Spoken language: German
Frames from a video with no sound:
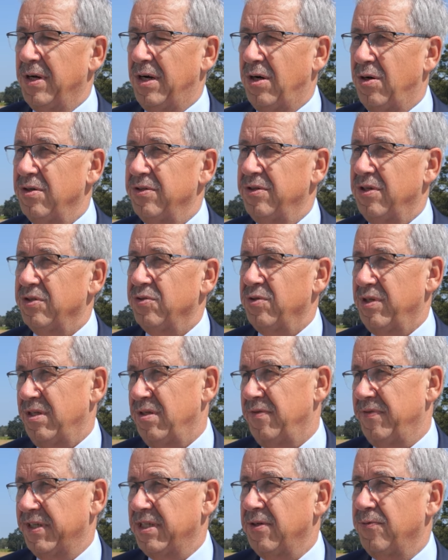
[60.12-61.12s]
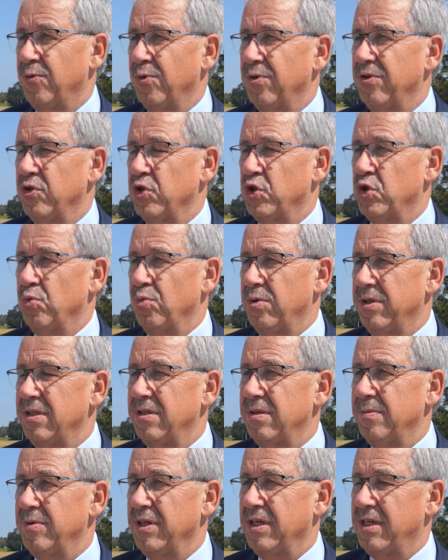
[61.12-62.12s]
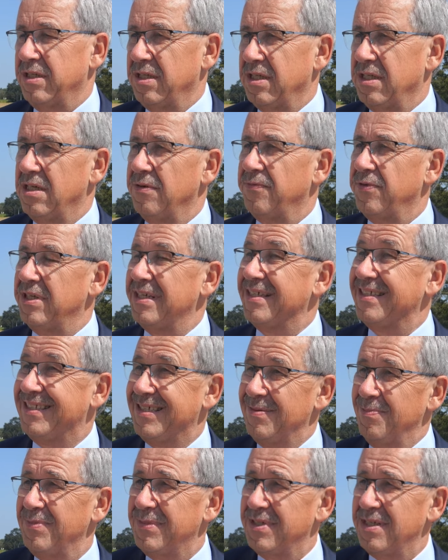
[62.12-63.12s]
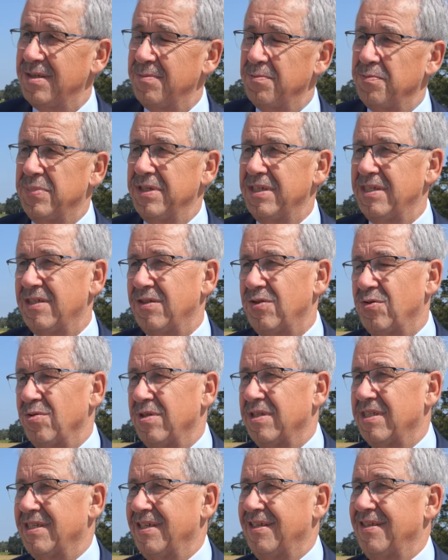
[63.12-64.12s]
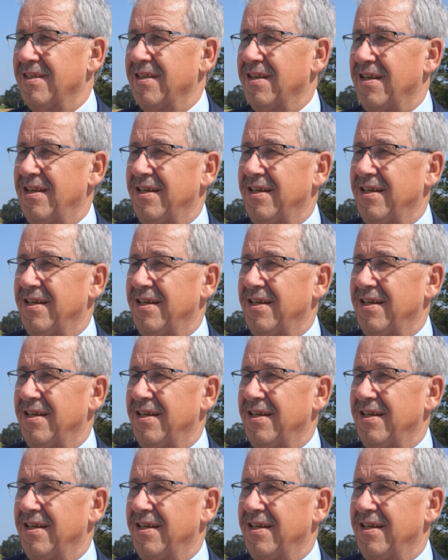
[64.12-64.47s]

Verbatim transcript: brauchen noch so eine Weiterführung weiterführende Schule. Man kann ja hier von der siebten bis zur zehnten